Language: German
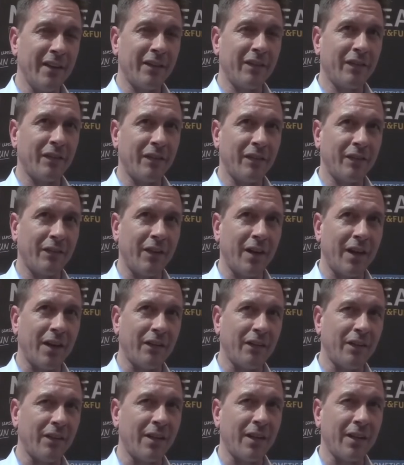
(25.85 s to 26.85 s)
Das
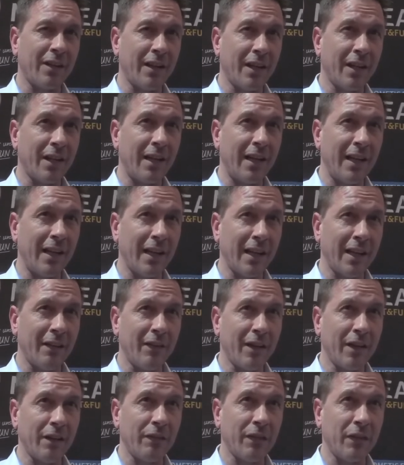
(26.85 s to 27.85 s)
Fahrzeug hat ein
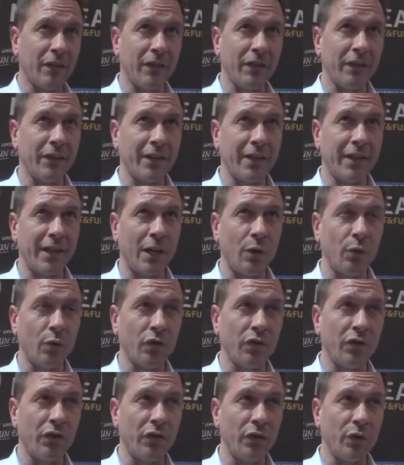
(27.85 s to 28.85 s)
Leergewicht von
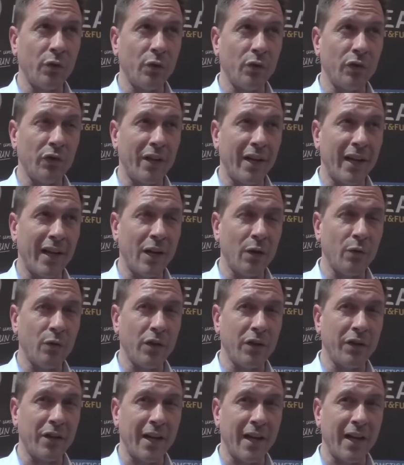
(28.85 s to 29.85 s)

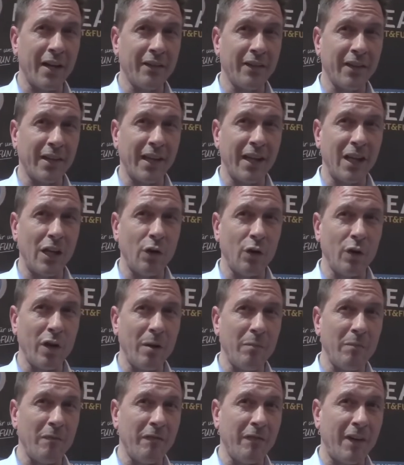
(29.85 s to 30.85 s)
1130 Kilo
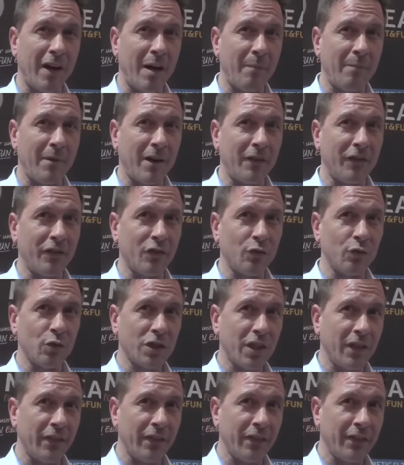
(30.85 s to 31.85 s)
im fahrbaren
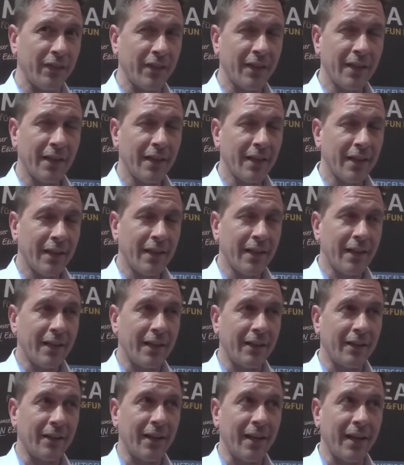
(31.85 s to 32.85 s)
Zustand.
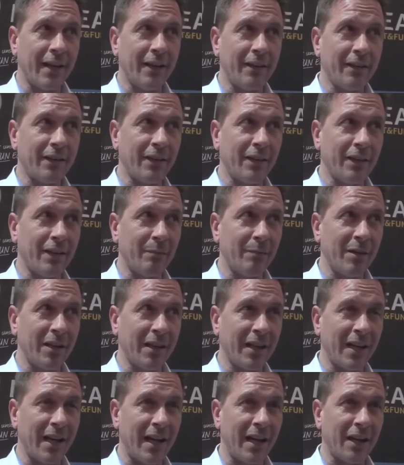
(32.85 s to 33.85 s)
Das heißt äh,
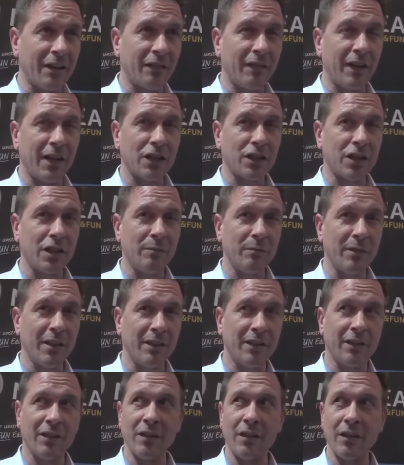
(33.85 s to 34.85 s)
mit Gasflasche,
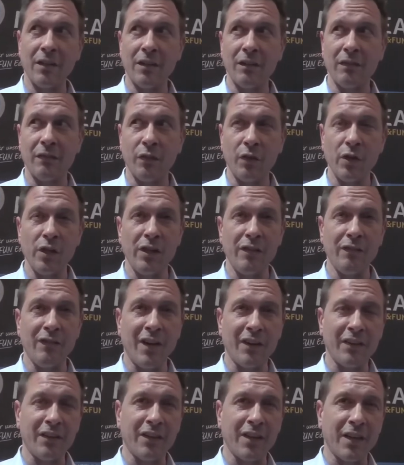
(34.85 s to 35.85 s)
mit äh, vollen
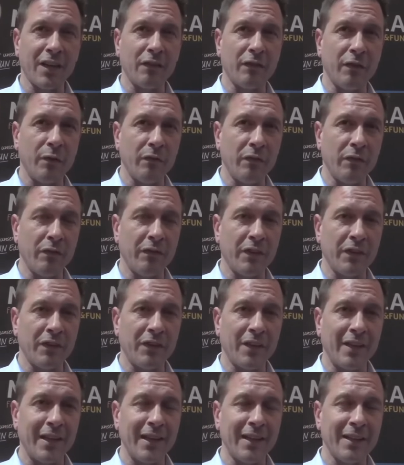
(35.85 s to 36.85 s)
Wassertank
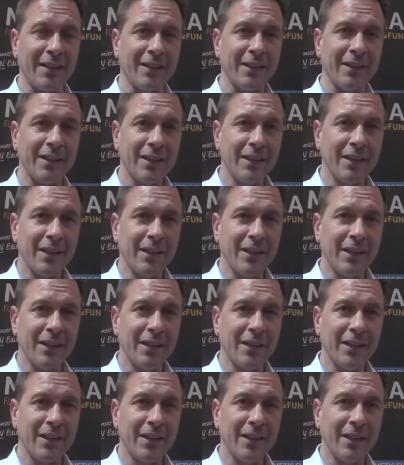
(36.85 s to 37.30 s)
45 Liter.